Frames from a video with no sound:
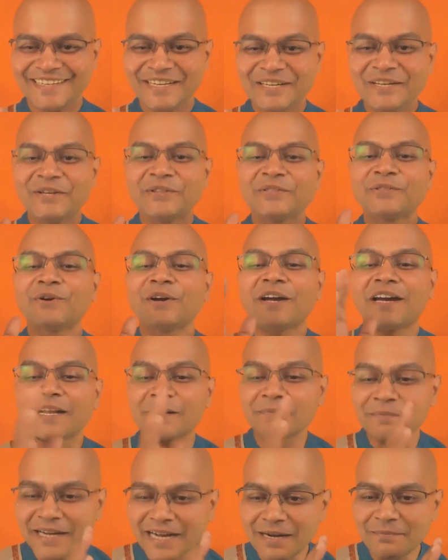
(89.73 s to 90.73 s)
तो
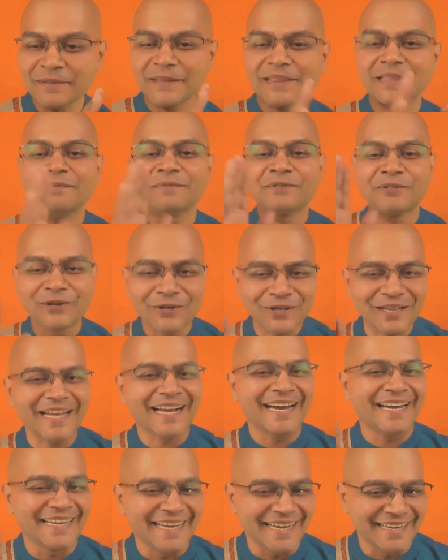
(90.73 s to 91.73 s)
कर्म का मतलब जोर
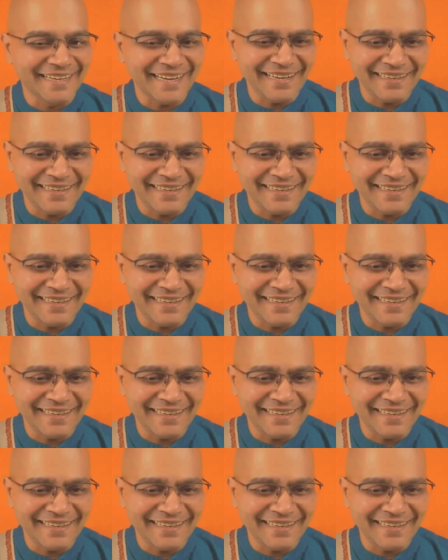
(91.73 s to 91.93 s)
लगाना है ना